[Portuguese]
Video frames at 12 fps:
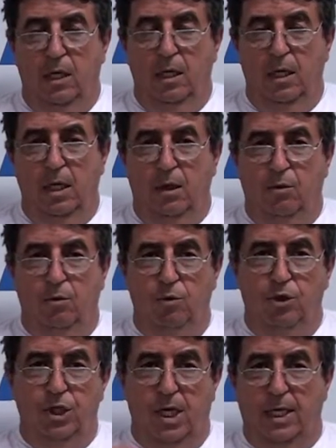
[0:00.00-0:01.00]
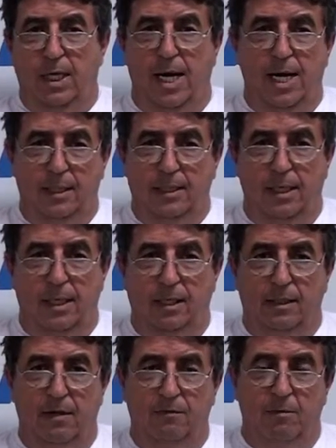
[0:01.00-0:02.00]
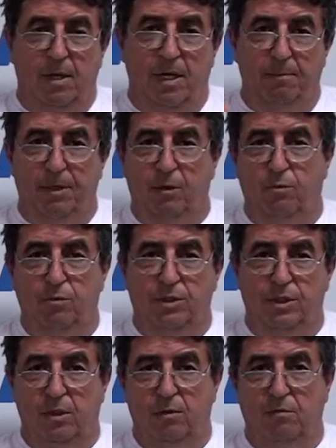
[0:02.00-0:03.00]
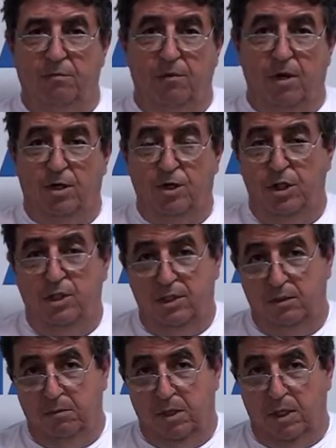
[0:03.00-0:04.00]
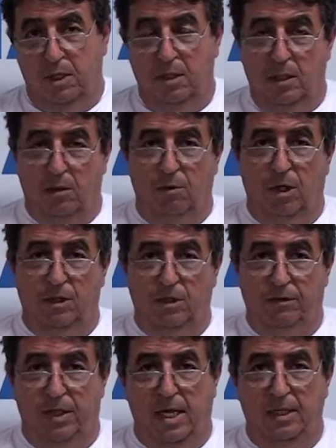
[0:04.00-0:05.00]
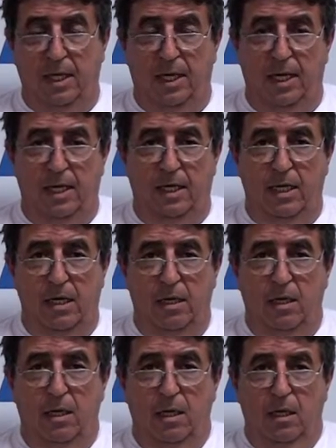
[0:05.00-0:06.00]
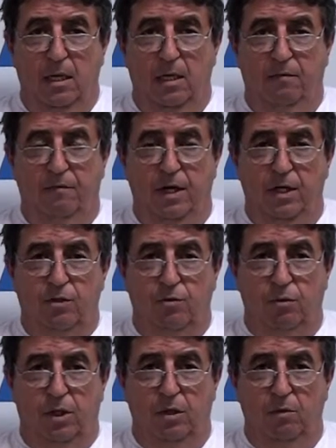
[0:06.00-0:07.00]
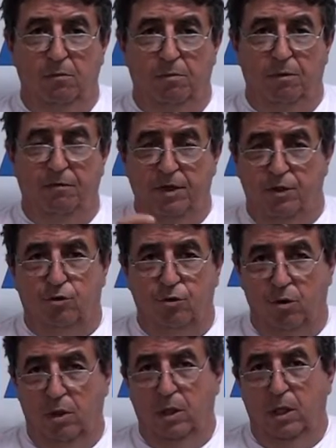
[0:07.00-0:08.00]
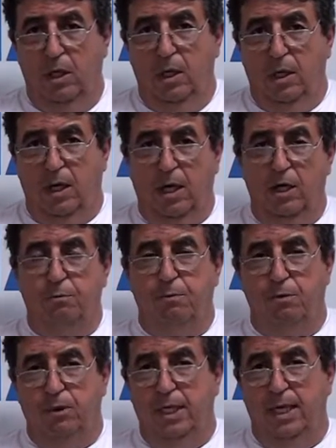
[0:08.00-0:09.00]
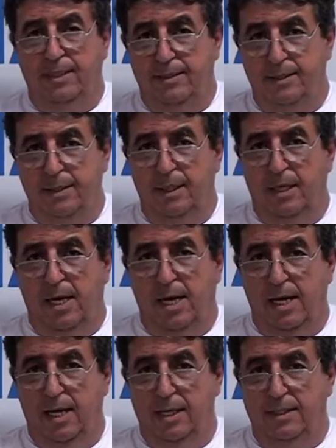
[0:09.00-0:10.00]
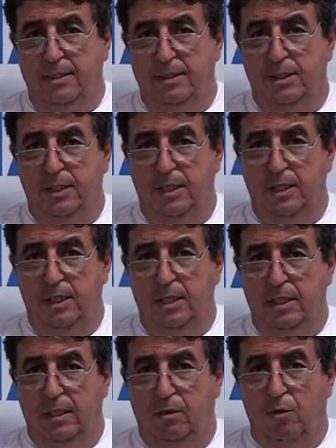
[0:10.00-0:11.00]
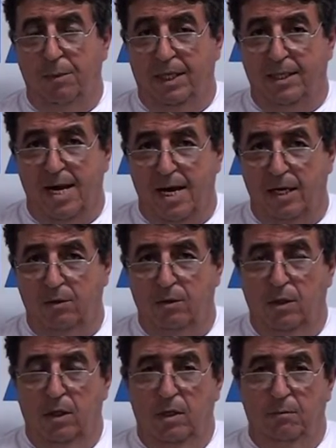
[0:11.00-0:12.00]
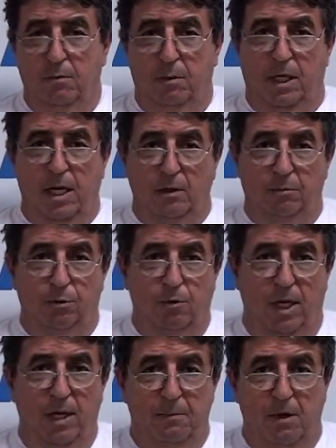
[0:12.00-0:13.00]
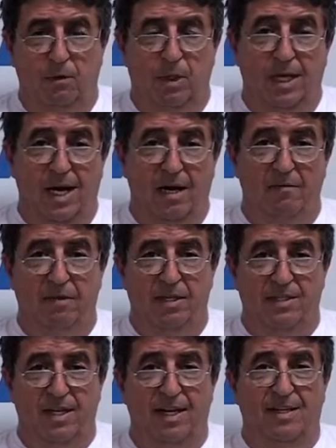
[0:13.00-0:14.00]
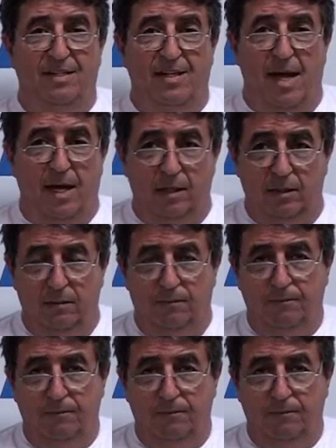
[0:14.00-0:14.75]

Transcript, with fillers: e cuja carta teve uma repercussão fortíssima na coletividade helênica e fez com que um professor respondesse a este comentário publicado por um alemão na revista Stern.